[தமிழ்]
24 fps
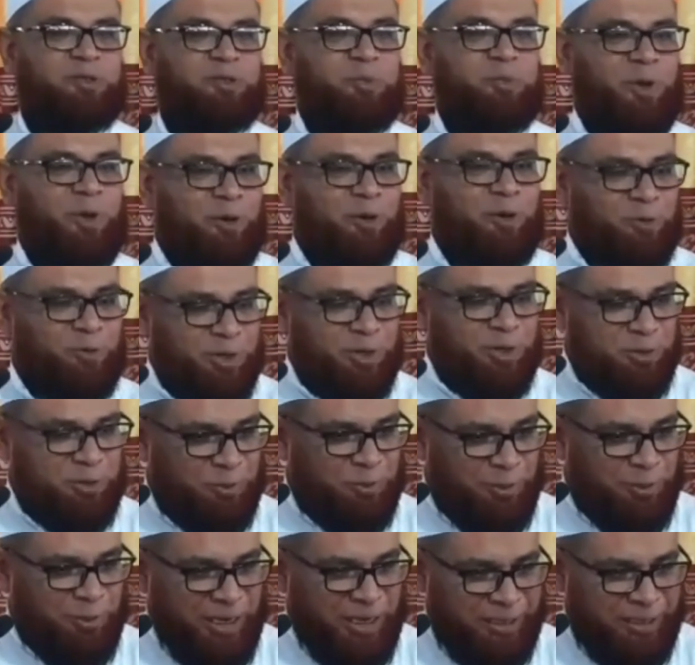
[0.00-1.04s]
ஜும்மாவுக்கு வந்து
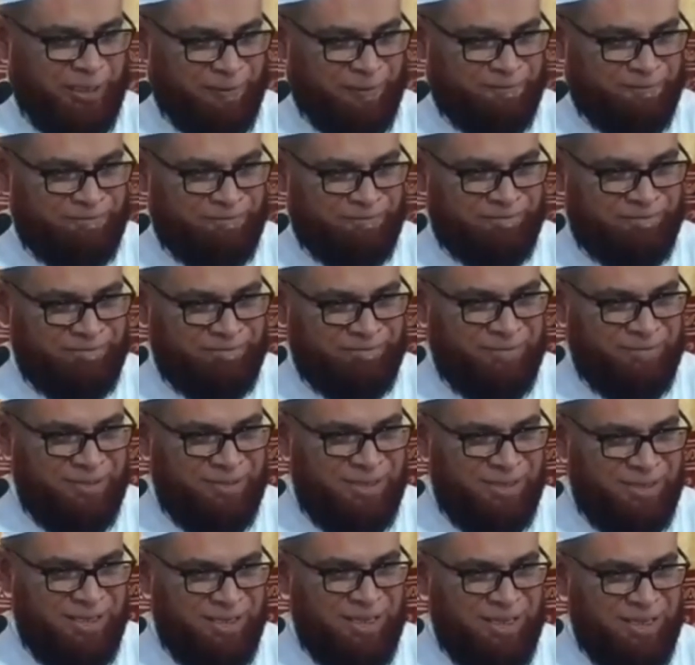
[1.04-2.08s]
விடுவார்கள்
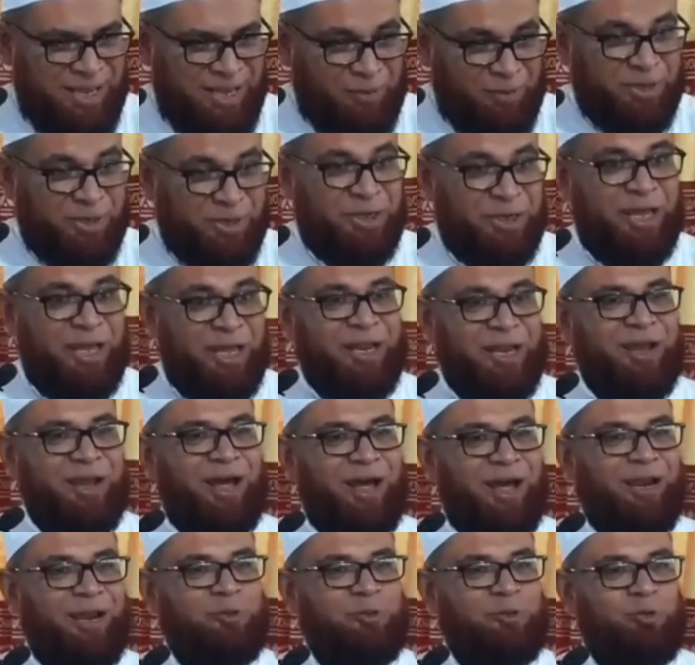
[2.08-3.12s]
அப்படி நேர
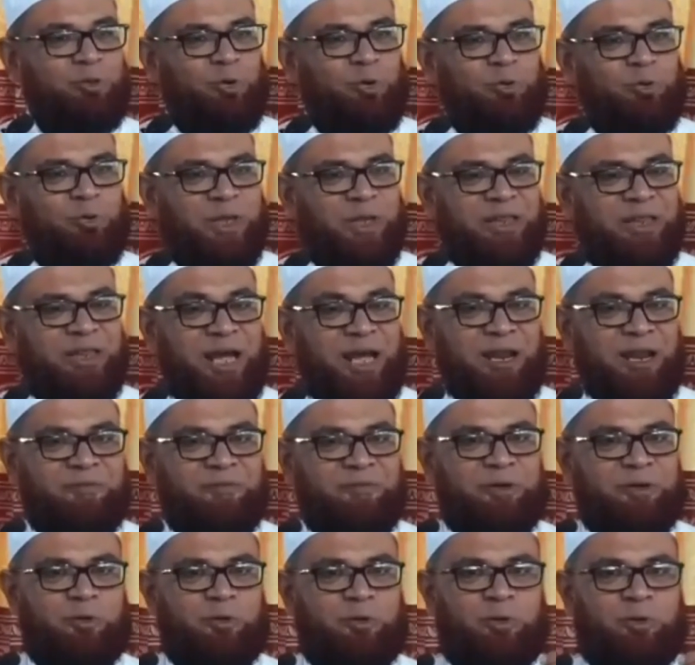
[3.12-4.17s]
காலத்தோடு வந்தால்
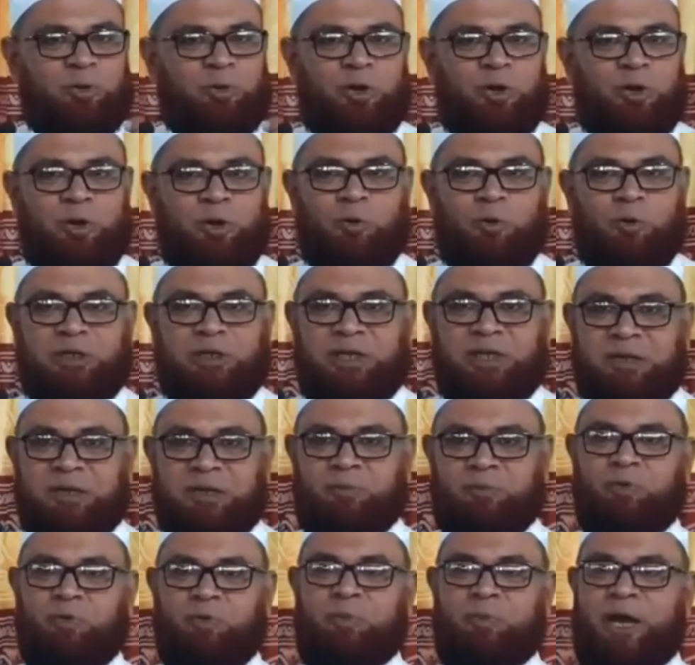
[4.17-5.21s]
அவர் ஒரு
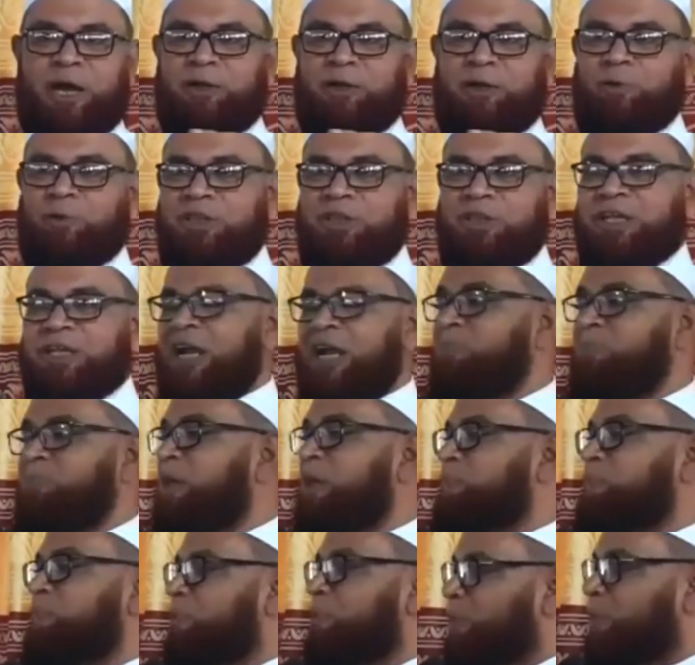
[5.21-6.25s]
ஒட்டகம் குர்பானி கொடுத்த
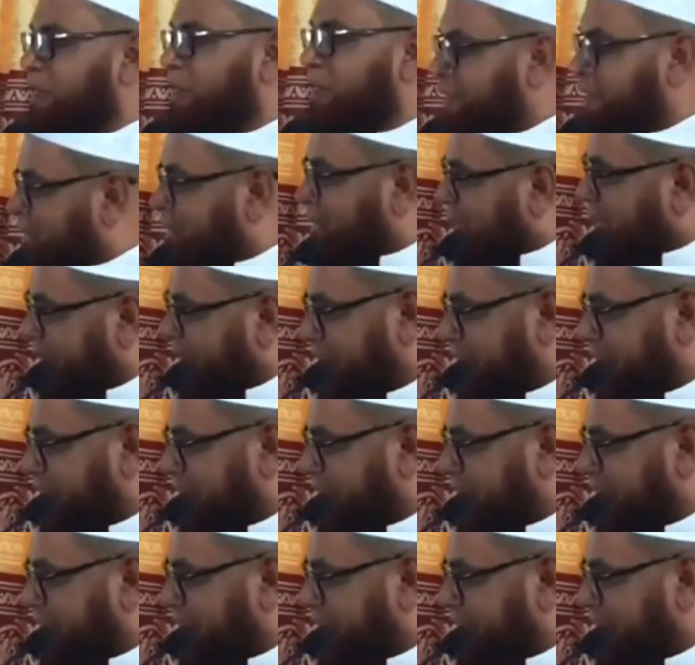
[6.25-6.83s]
நன்மையை பெறுவார் என்று அந்த